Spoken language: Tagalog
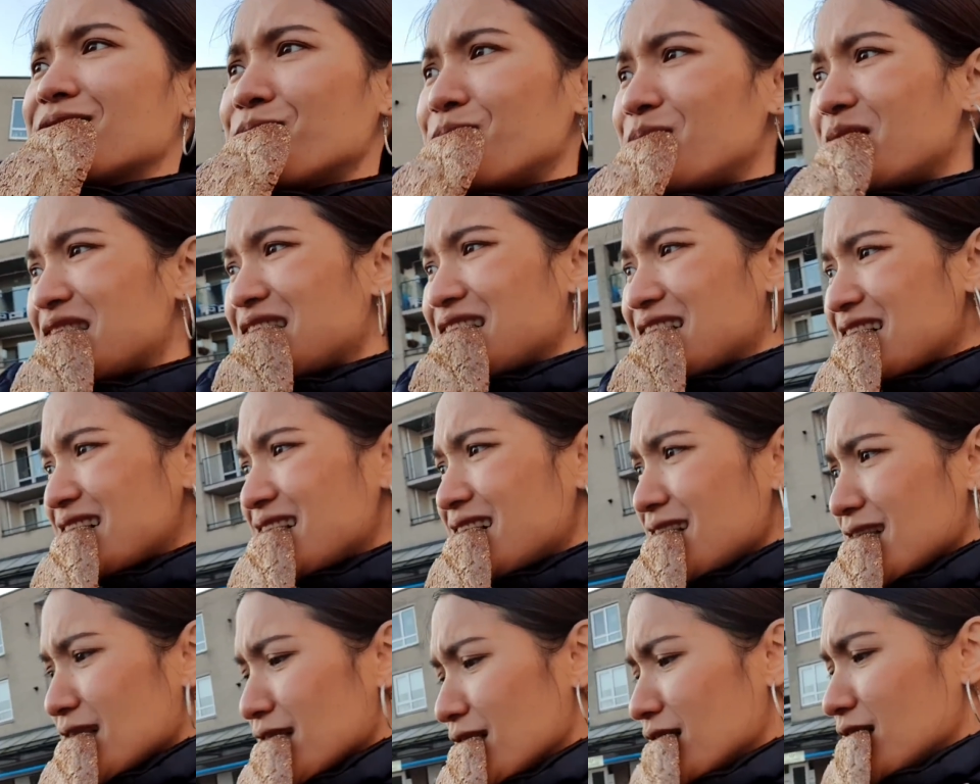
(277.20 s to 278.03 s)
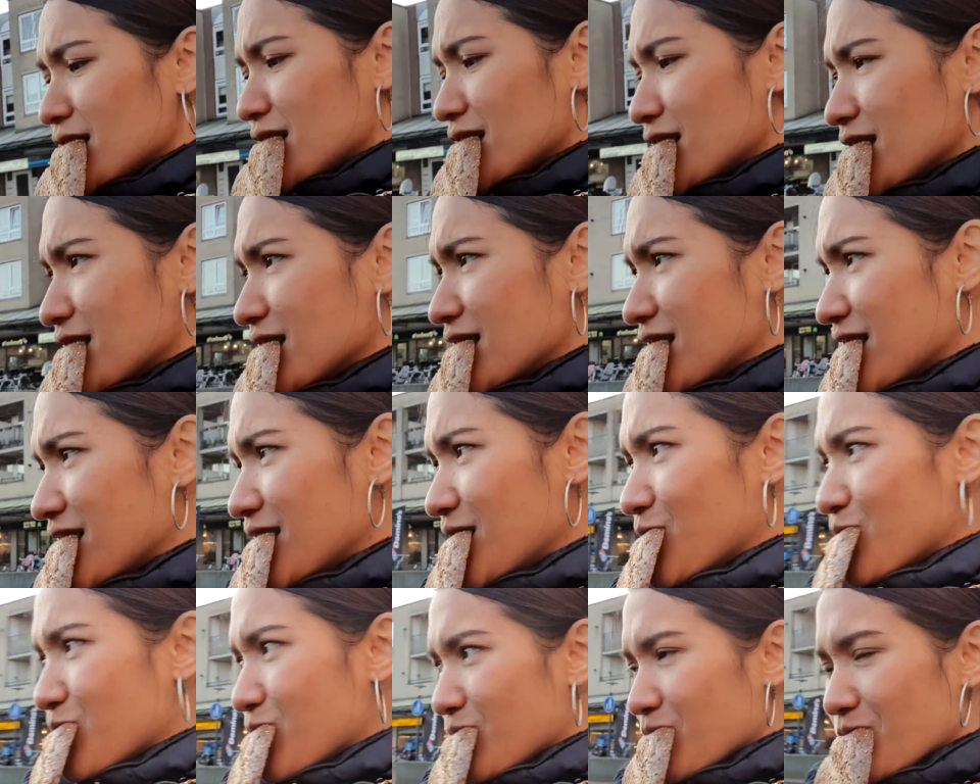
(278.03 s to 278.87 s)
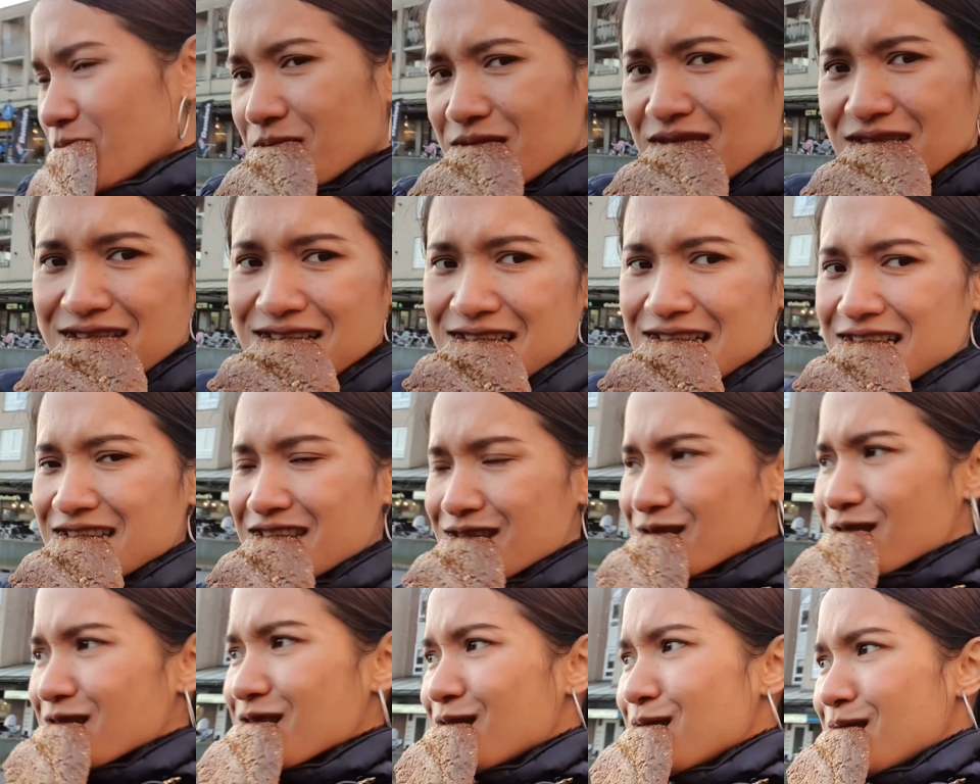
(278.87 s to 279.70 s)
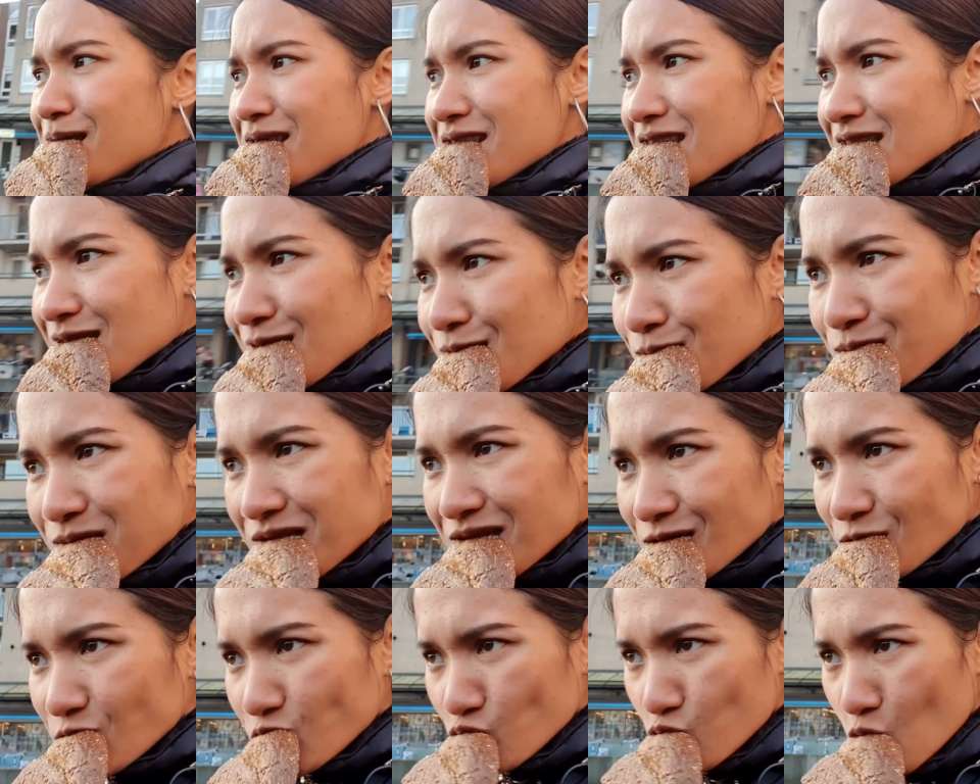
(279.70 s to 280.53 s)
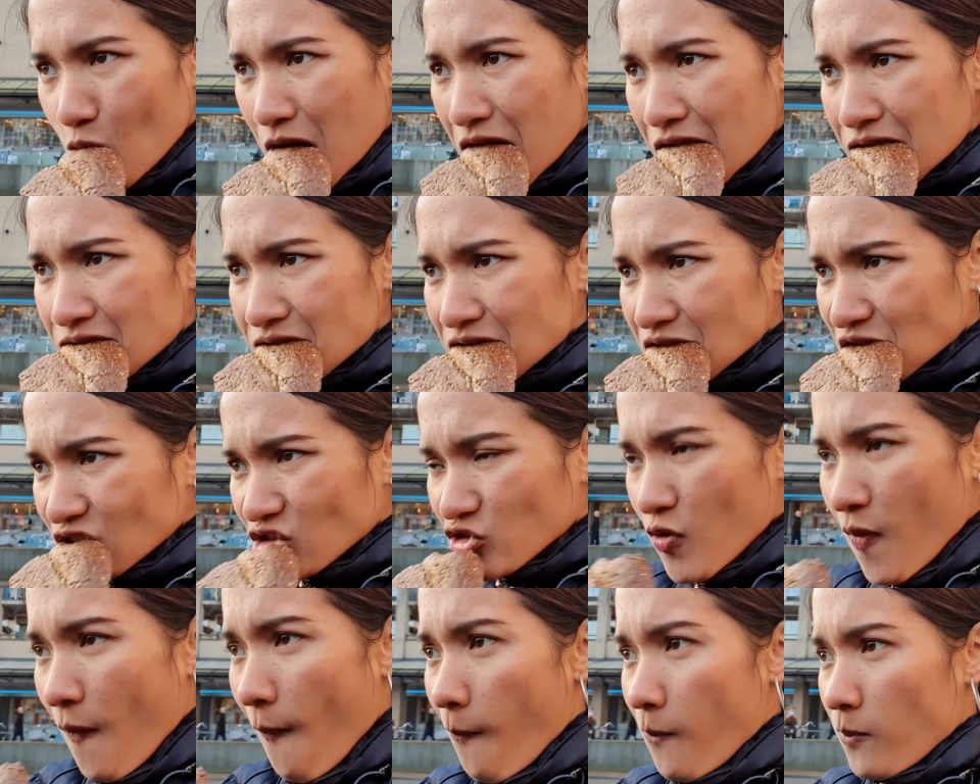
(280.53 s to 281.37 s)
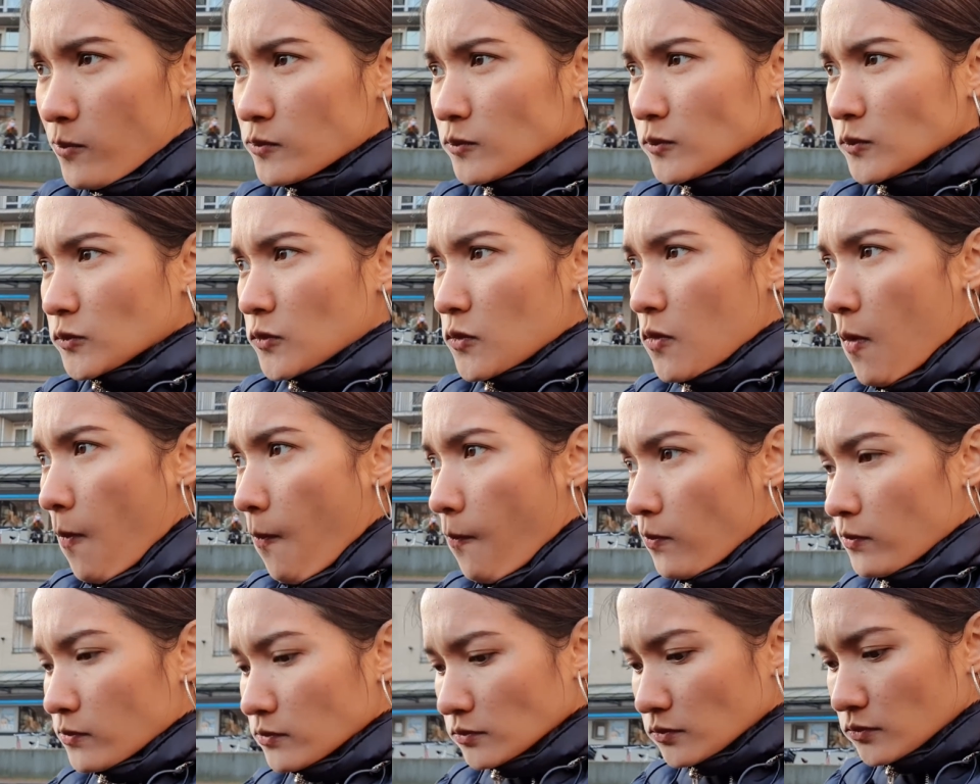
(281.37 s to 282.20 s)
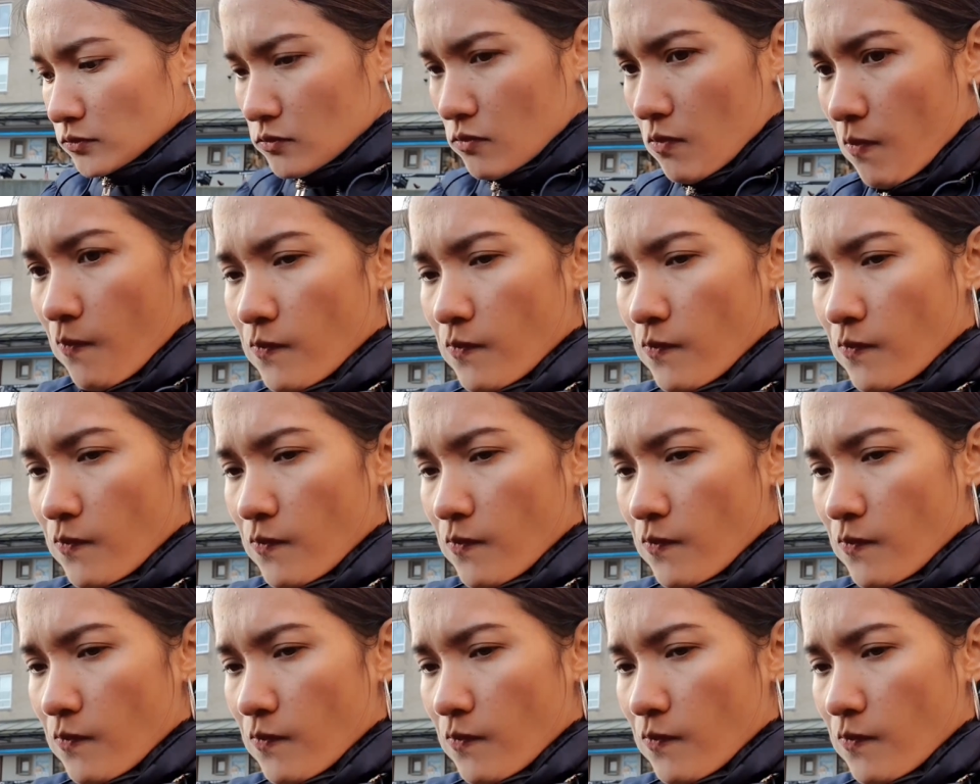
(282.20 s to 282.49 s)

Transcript: mahal ito doy super close this door